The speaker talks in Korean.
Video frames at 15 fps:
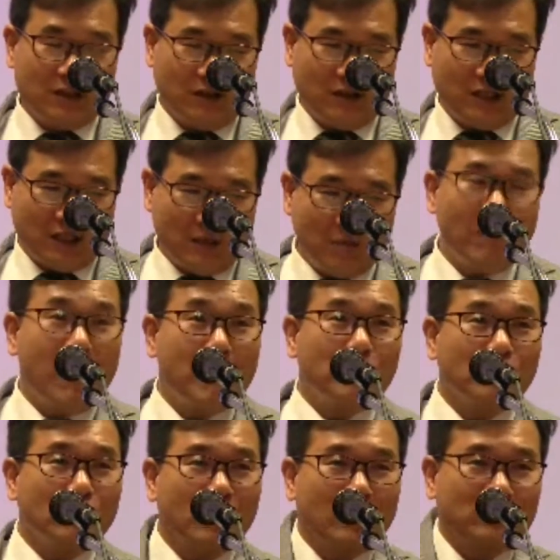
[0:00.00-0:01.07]
그 10만
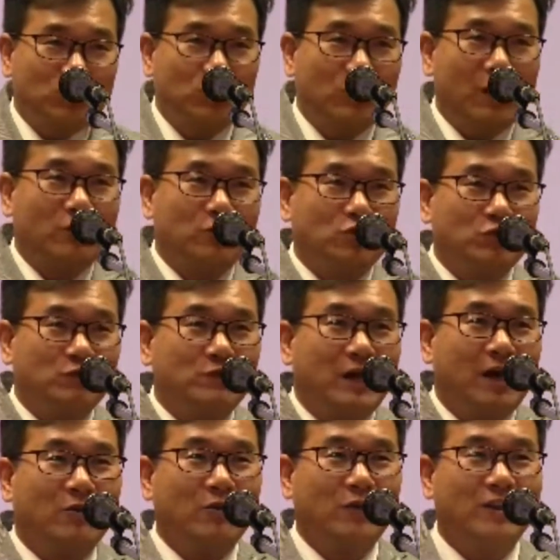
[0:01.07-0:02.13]
불을 나 줄라고
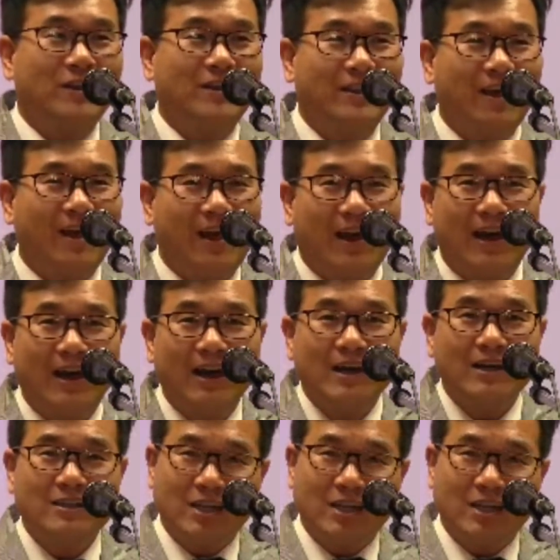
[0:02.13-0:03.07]
준비하고 있는데